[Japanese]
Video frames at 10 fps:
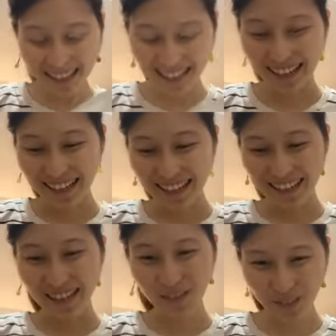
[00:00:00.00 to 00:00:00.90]
が
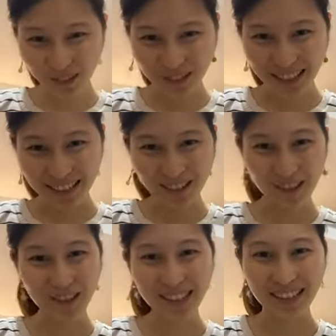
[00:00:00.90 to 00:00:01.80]
手元に
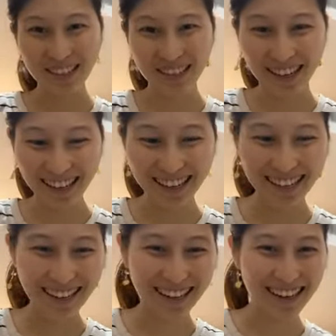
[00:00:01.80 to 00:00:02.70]
届いたので
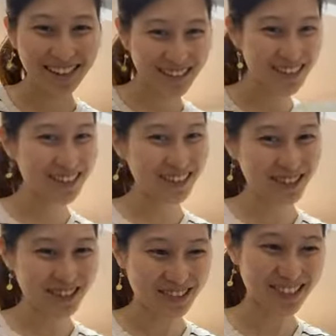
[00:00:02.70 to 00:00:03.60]
開封
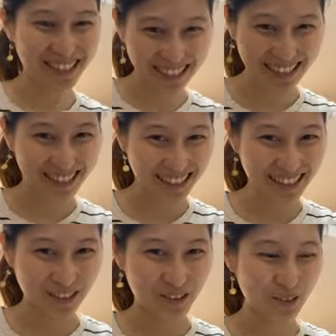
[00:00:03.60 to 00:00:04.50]
ライブをしていきた
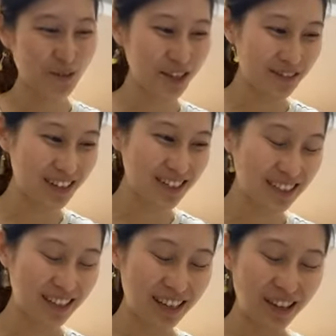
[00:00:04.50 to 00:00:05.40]
いと思います
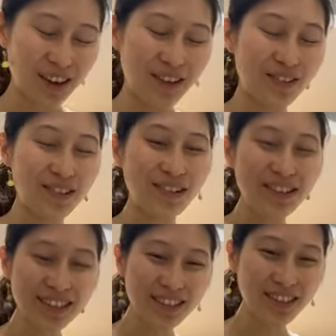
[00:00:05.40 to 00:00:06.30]
もう
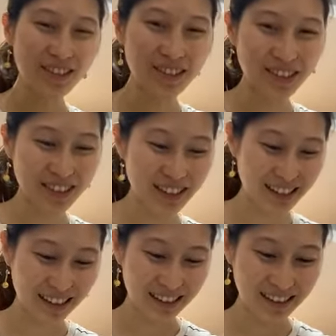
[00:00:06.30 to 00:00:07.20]
本当に本当に
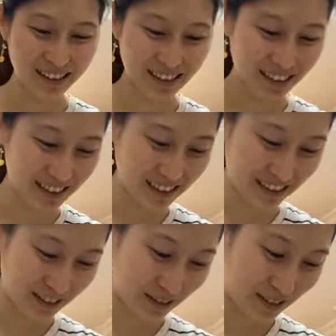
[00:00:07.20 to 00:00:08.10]
ありがたいで
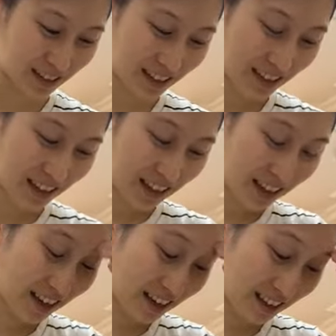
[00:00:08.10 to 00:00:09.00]
すよ
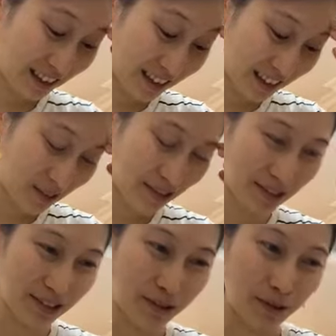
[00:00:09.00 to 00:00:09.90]
あね送
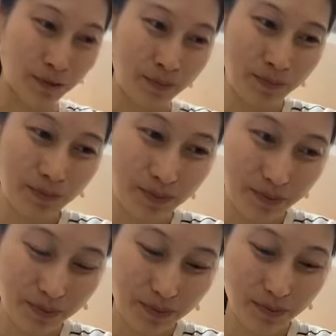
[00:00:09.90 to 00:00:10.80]
料
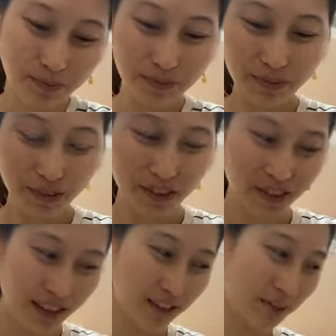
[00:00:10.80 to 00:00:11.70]

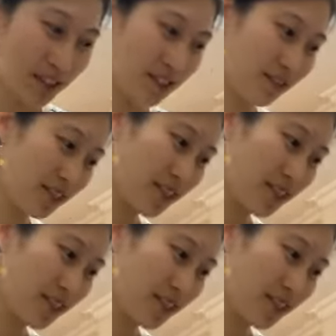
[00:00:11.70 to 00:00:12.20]
ねわざわ